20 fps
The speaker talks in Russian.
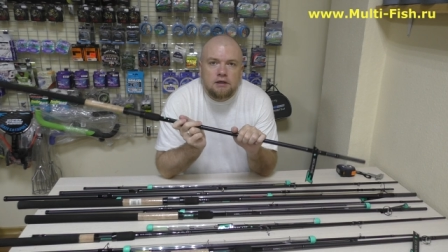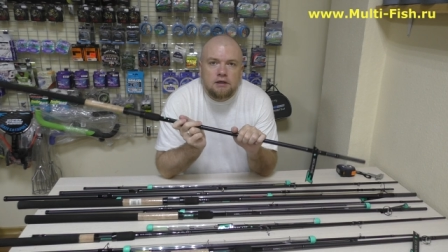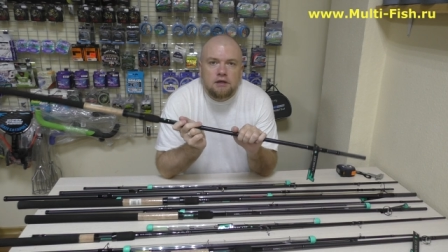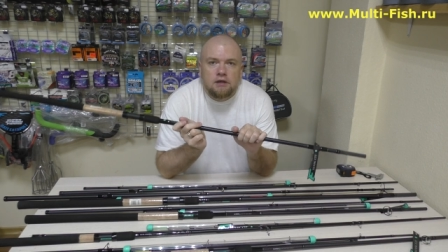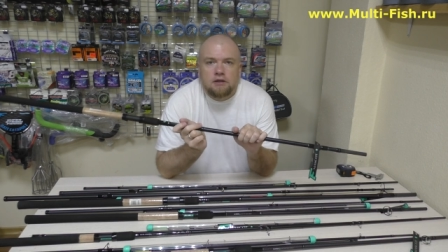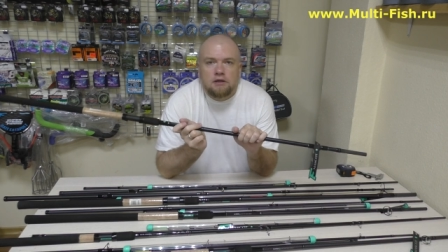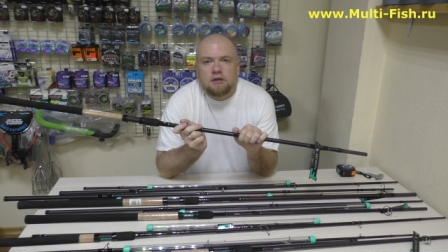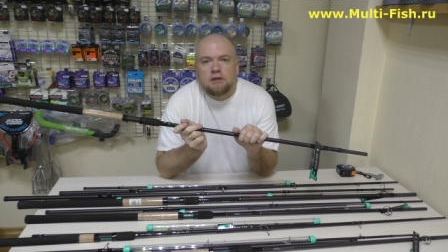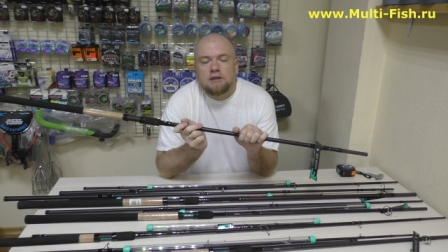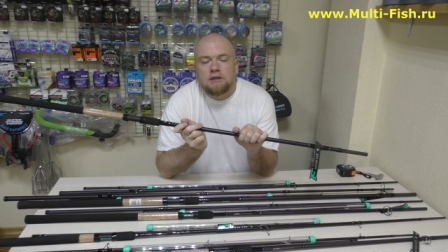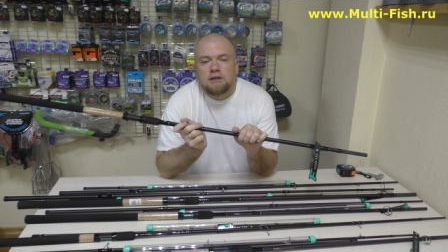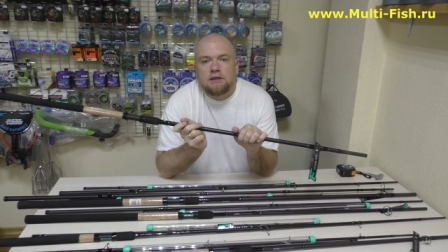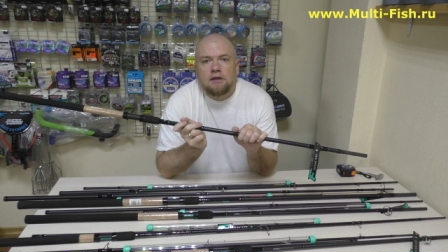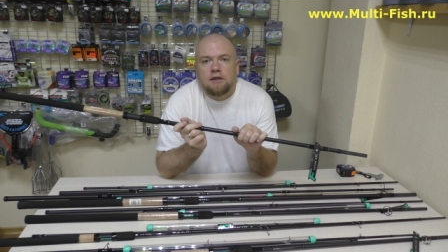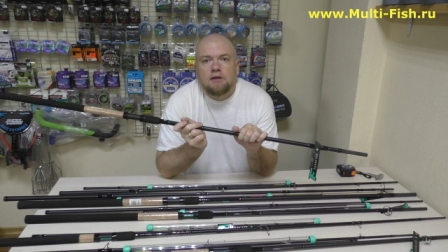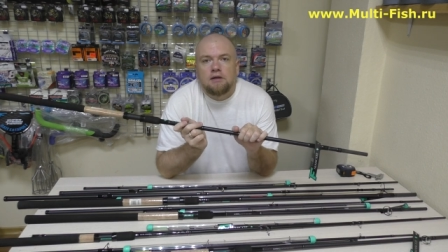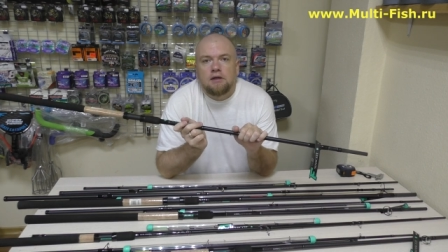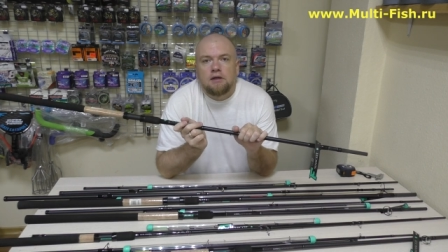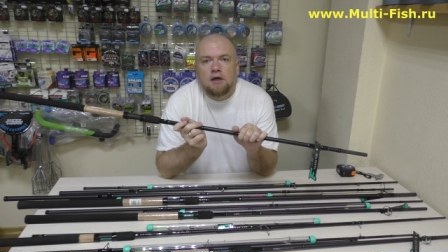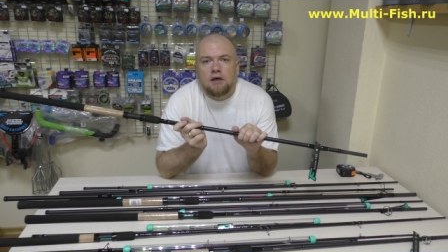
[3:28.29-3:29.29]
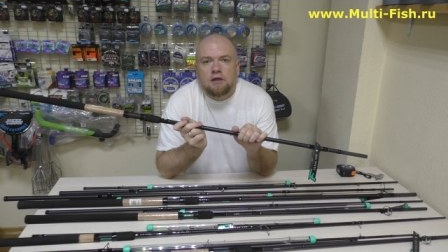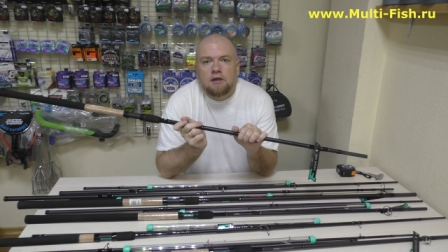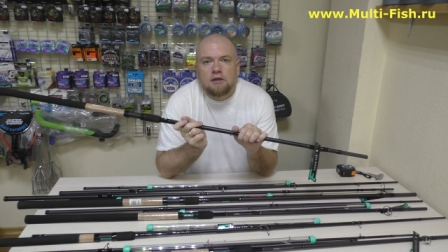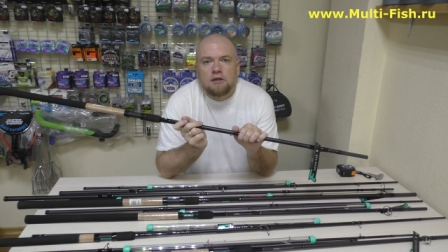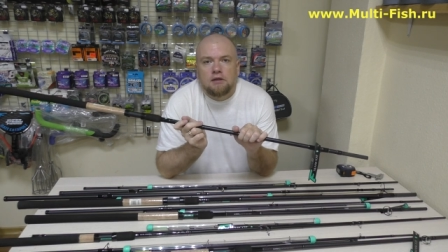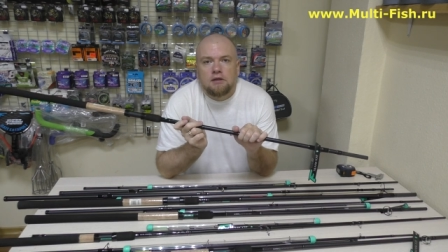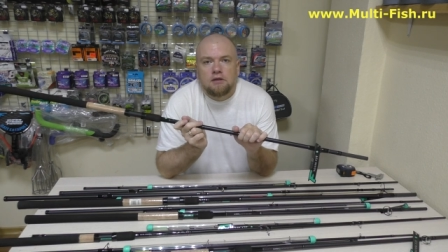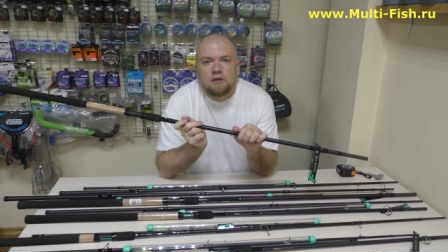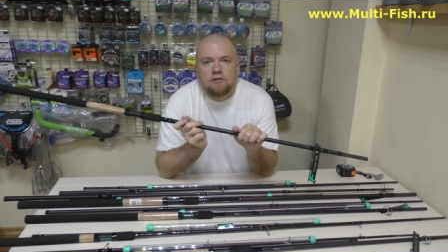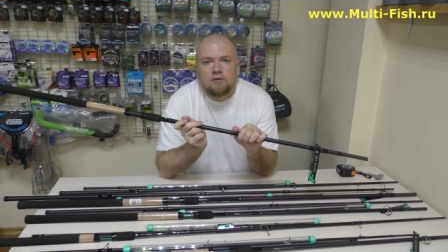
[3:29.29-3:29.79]
это
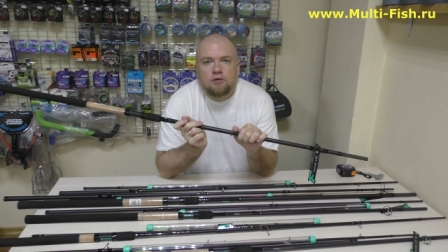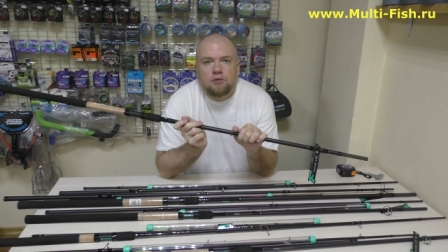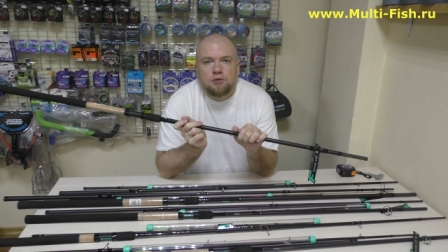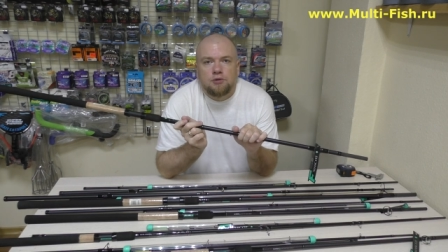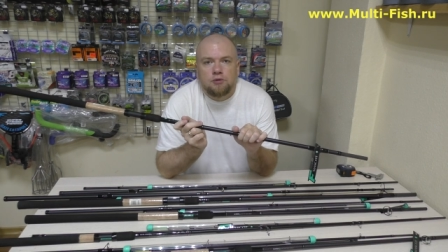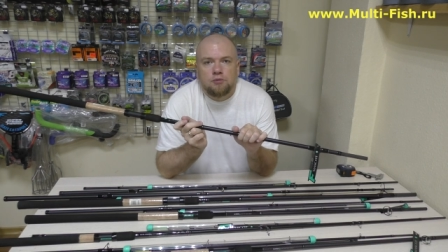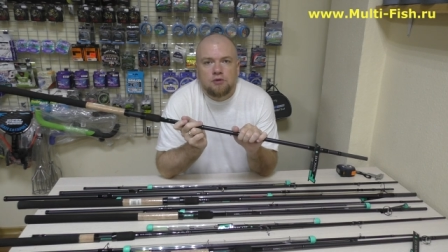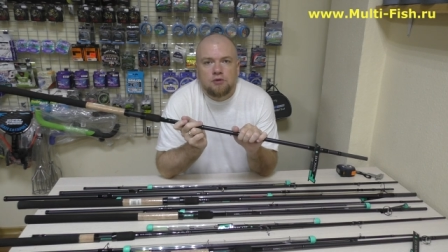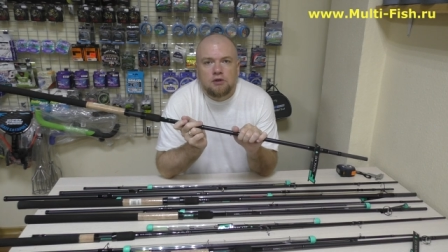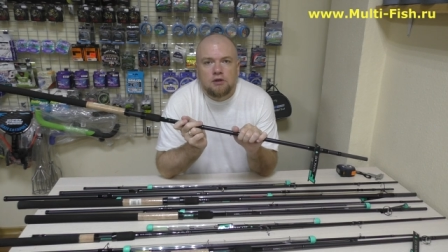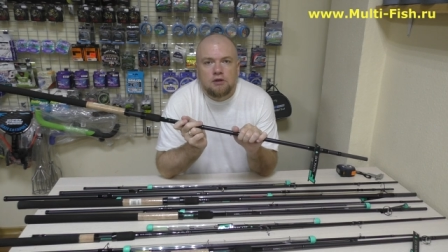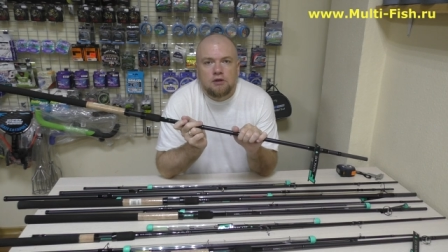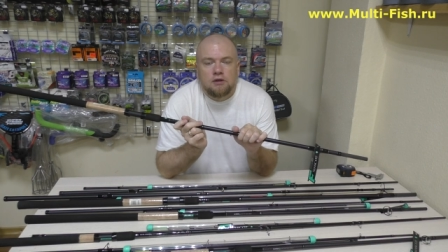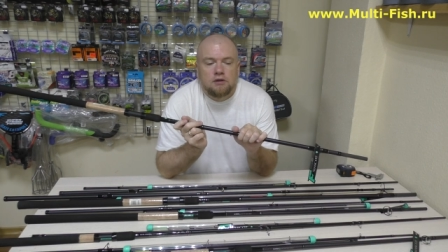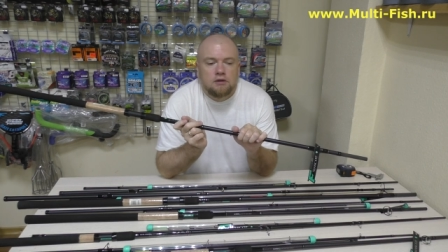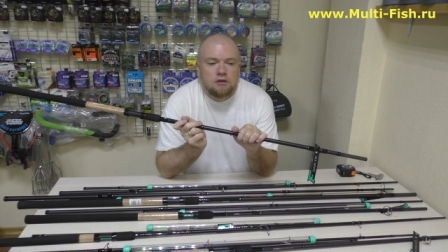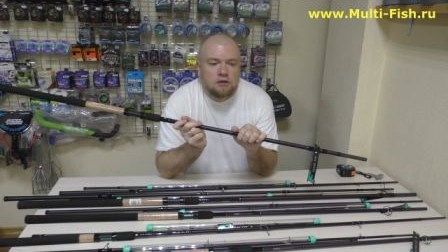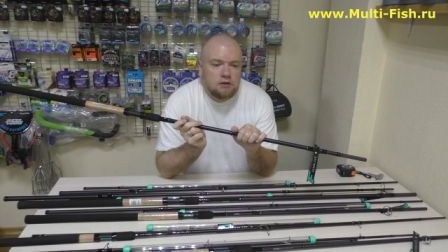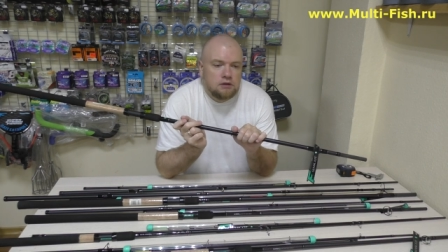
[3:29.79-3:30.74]
стандартная, в общем-то,